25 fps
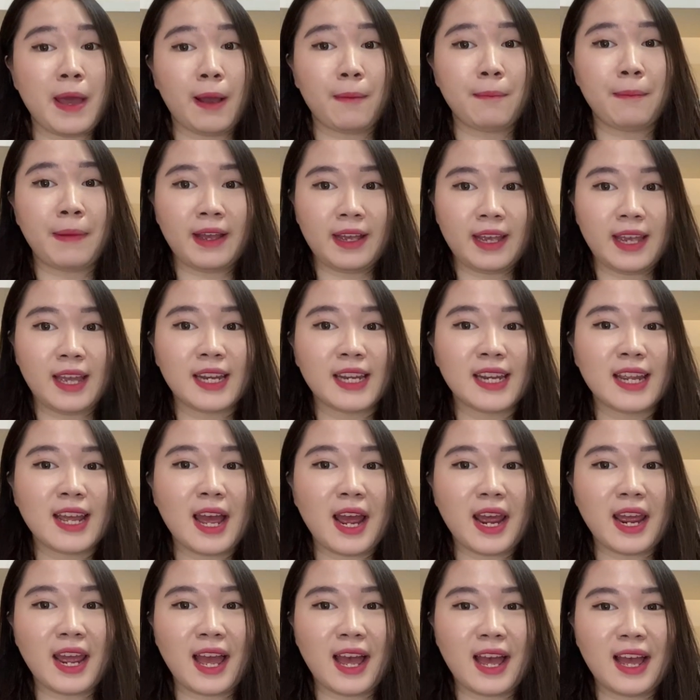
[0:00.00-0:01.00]
backpacknya
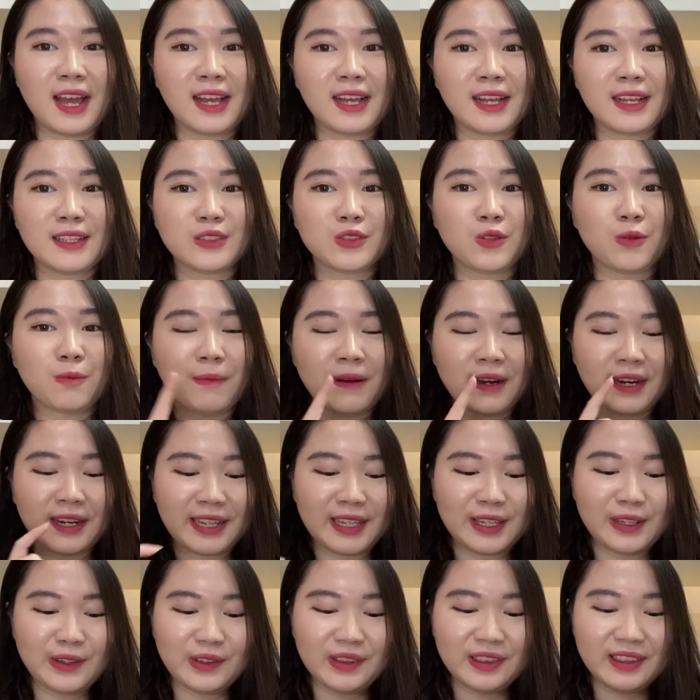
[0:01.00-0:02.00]
dia ya, super
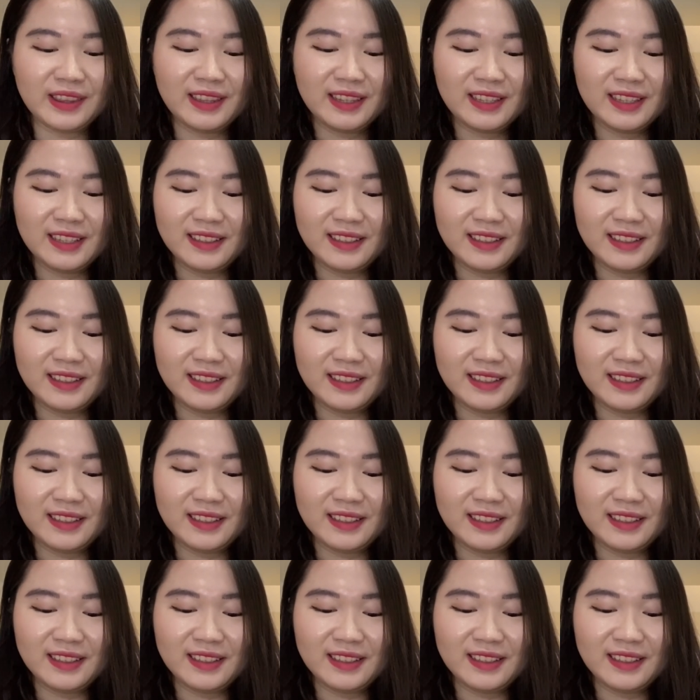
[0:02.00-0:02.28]
cute.